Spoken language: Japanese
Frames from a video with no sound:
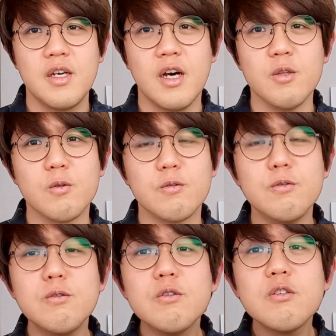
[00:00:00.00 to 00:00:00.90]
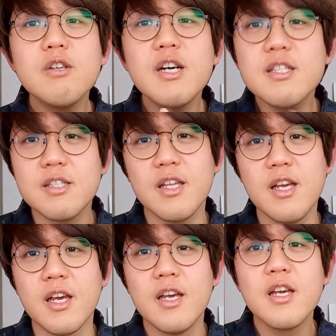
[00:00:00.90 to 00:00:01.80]
あの、Google Earth
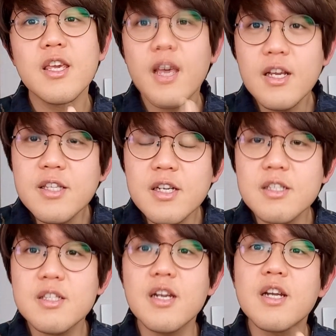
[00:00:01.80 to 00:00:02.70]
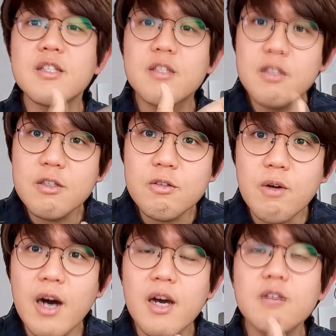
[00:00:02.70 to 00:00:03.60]
で検索したらすぐ
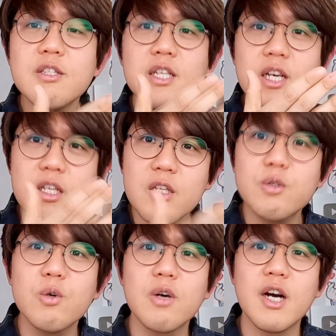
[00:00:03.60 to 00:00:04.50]
わかるんじゃないんでしょう